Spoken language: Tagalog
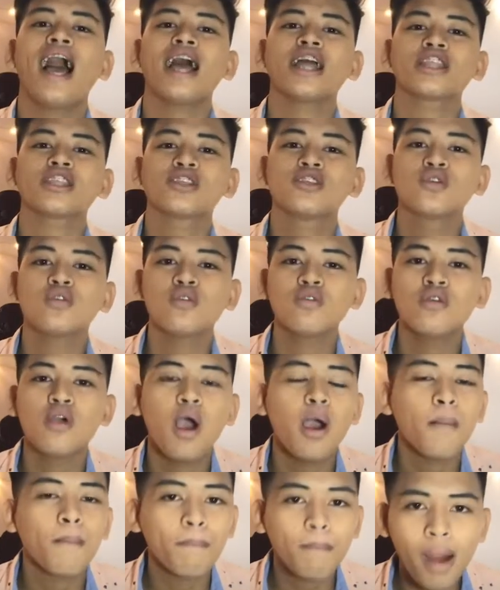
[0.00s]
at yung
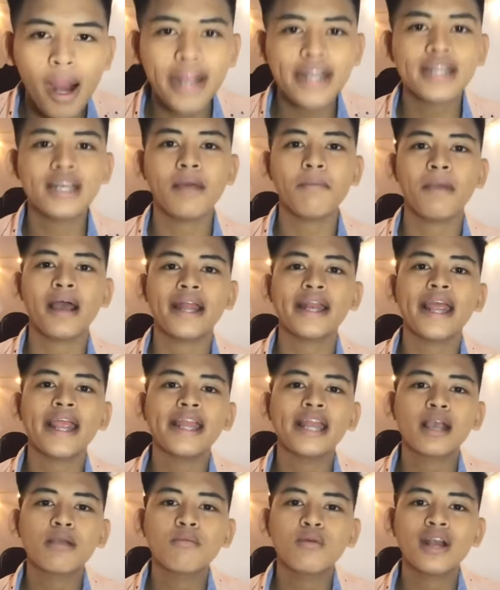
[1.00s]
Mark naman
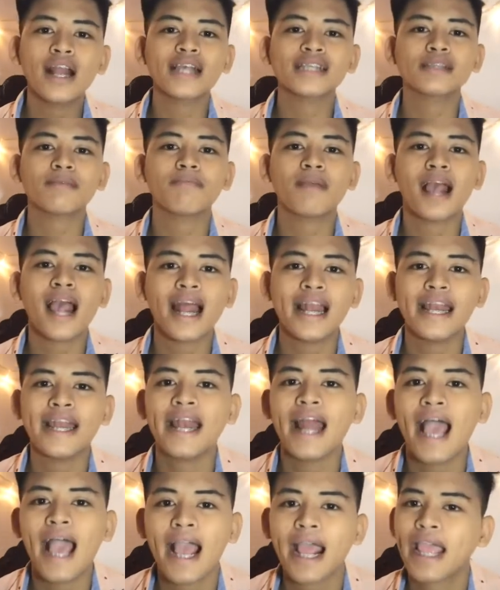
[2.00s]
ay nagmula sa pangalan
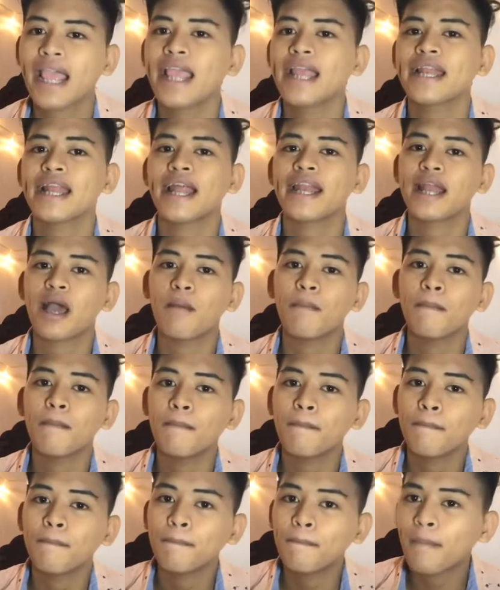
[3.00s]
ng aking ina na
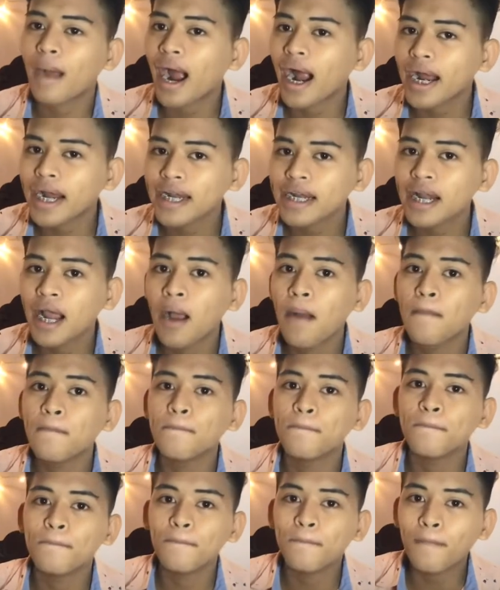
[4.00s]
Mark
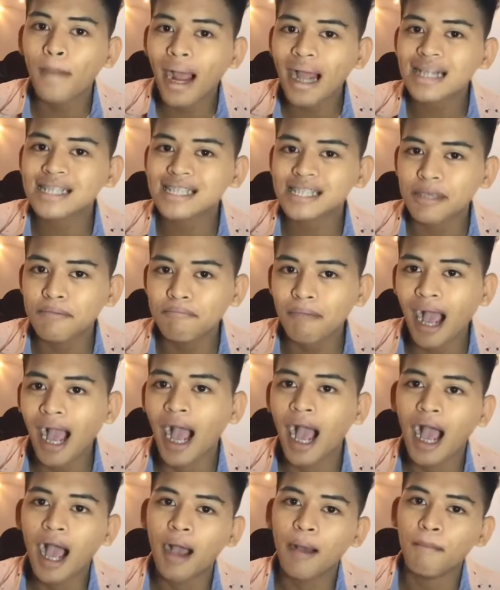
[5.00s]
Maxima.
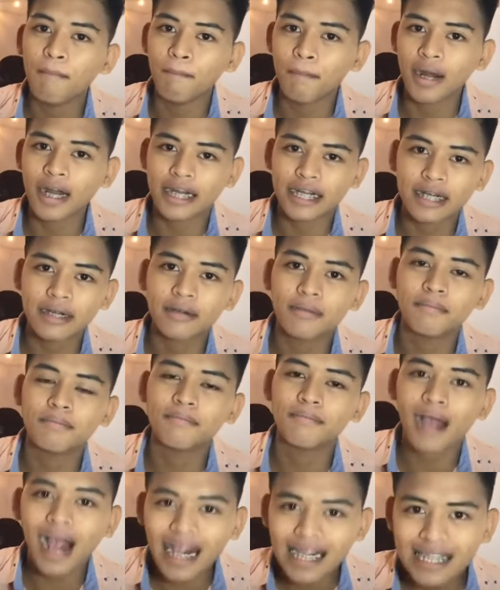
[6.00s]
Mark
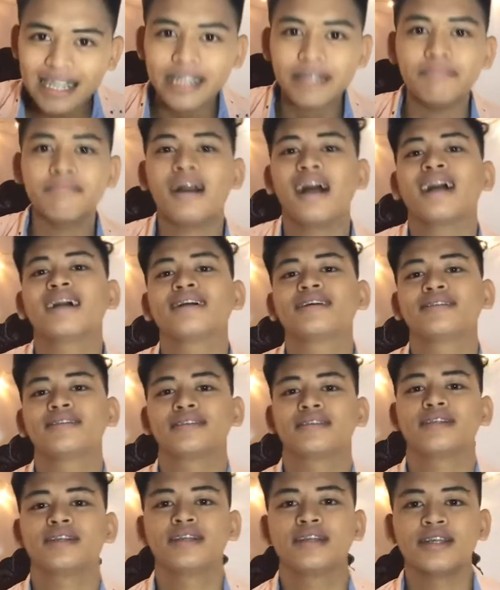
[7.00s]
Maxima.
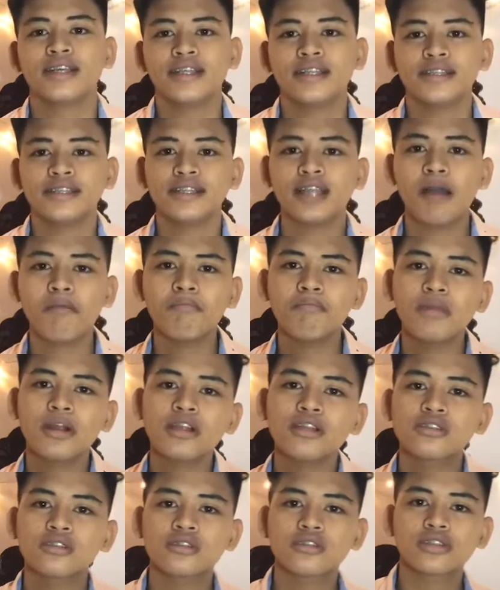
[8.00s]

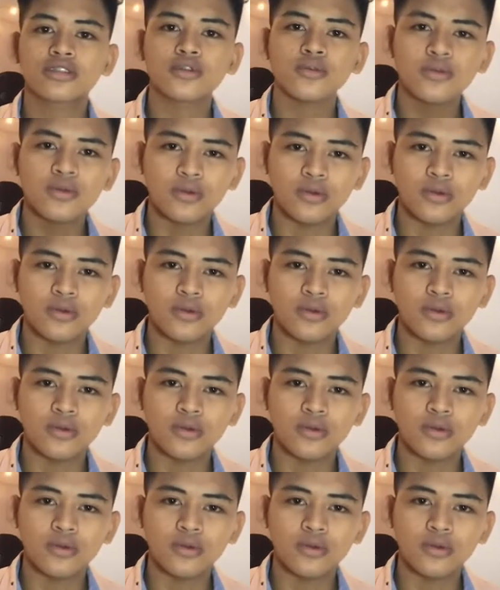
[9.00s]
Number 2.